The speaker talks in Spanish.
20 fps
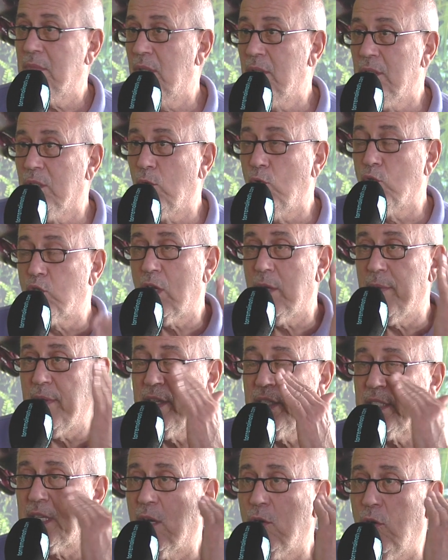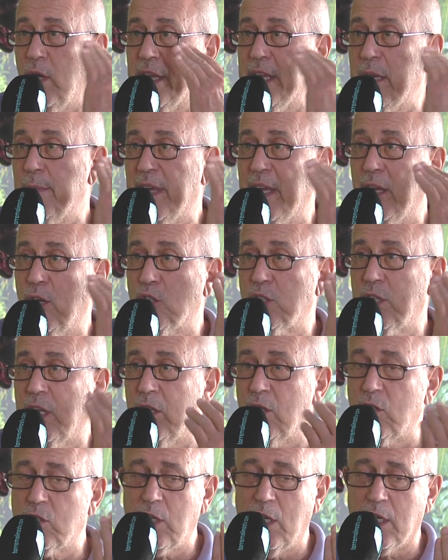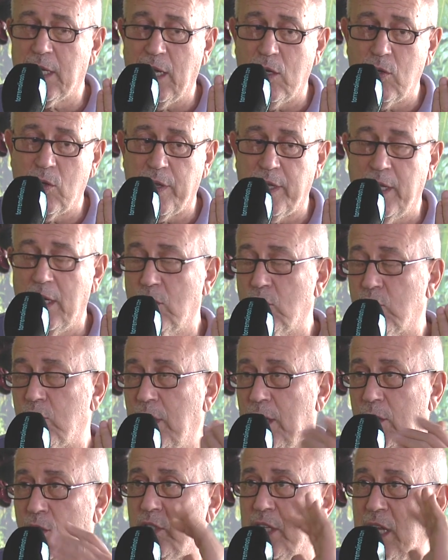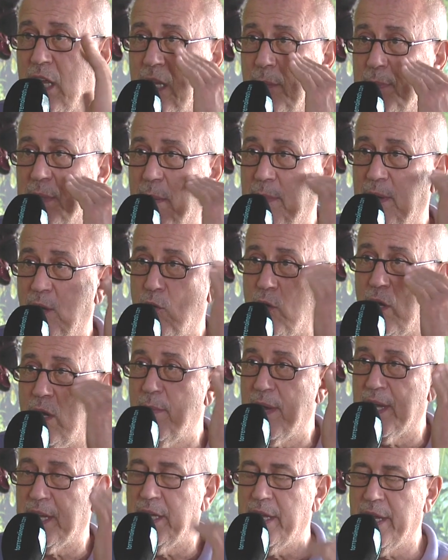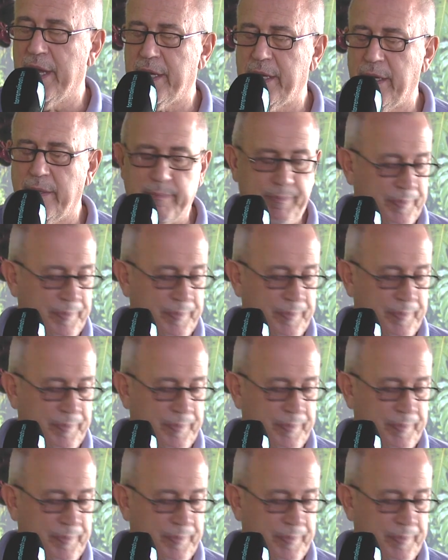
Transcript: o incluso hay veces que con la yema de los dedos, el calor de los dedos se adapta mejor al maquillaje.